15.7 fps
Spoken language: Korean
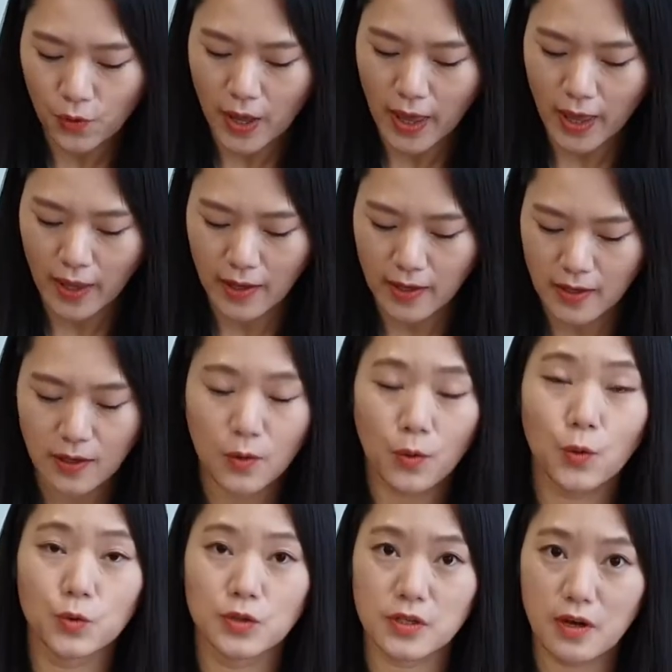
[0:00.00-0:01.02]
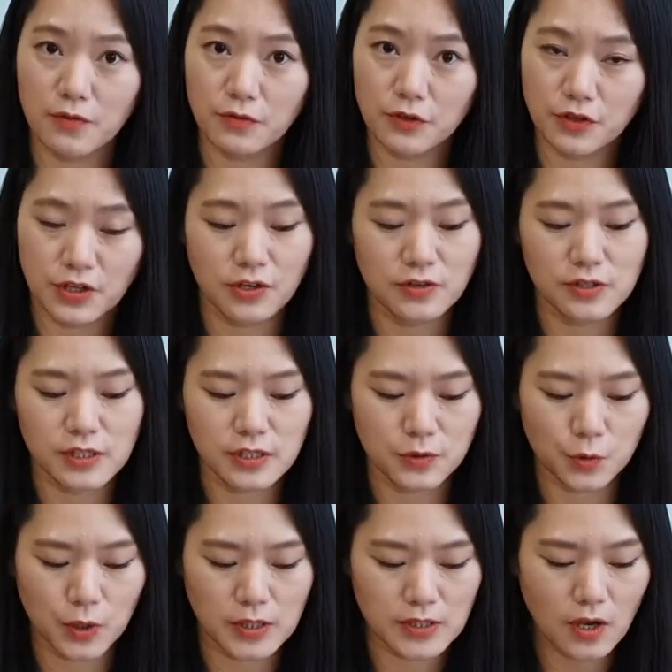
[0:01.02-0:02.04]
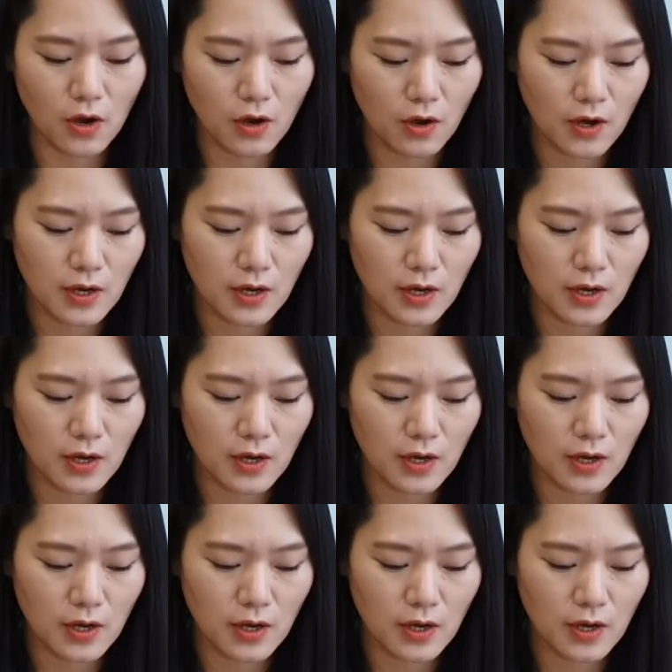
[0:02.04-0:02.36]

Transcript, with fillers: A, O, W 이런 식으로 해서